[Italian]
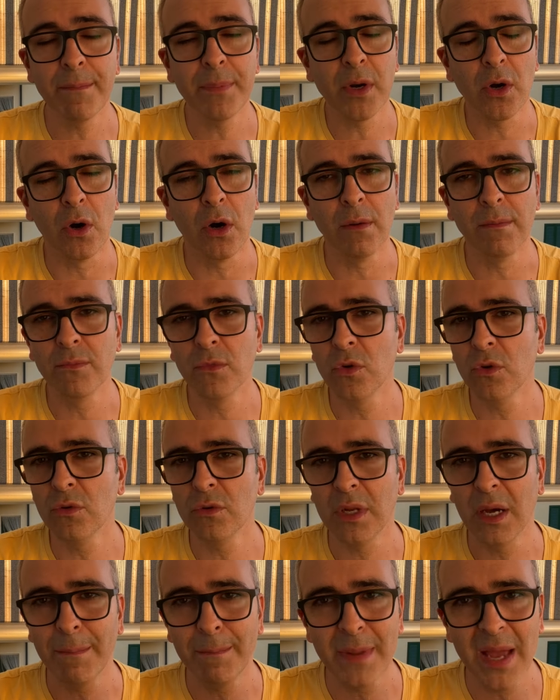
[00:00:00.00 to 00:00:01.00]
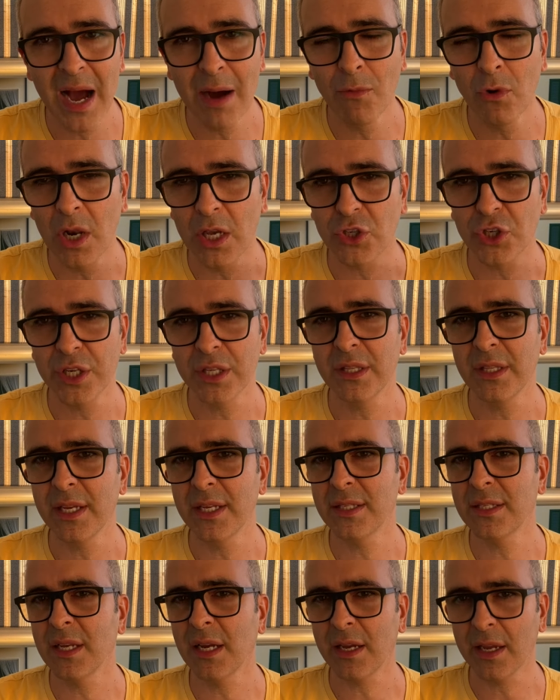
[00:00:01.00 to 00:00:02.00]
però non abbiamo la
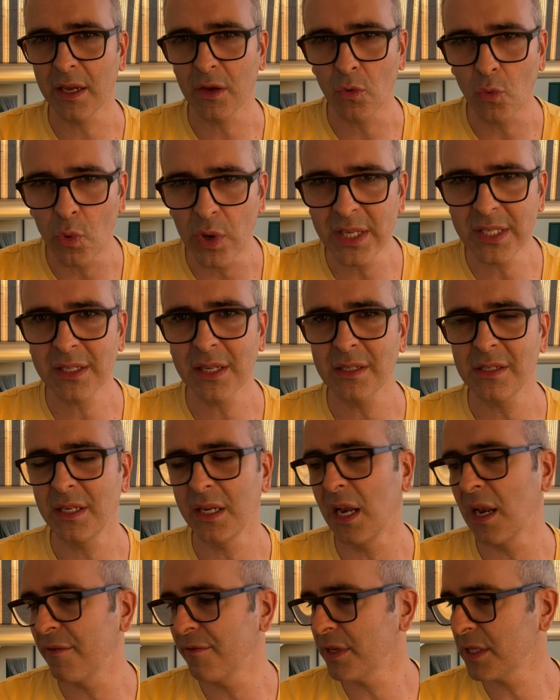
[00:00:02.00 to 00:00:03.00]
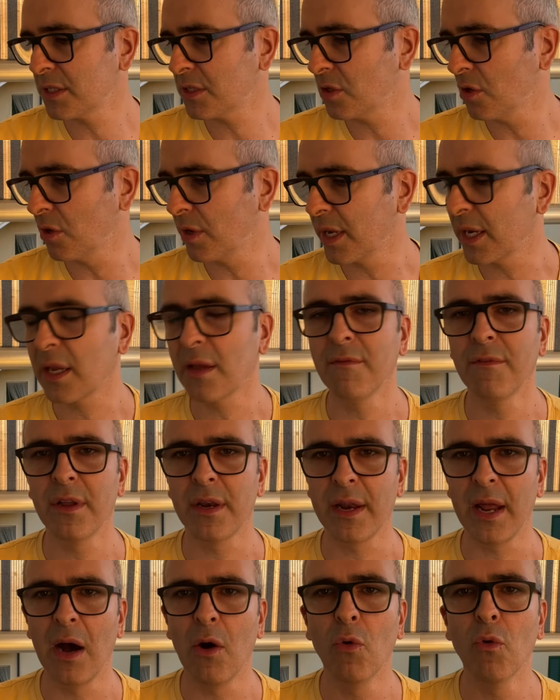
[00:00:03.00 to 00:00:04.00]
certezza che questa sia la versione che
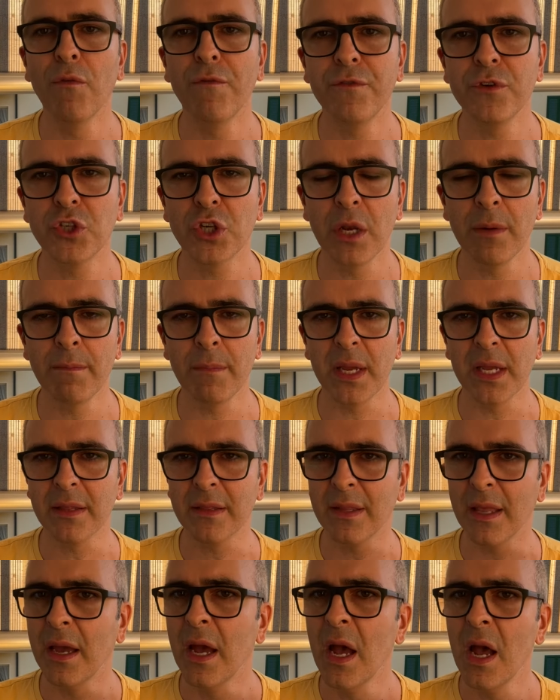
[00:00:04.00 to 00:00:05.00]
verrà ufficialmente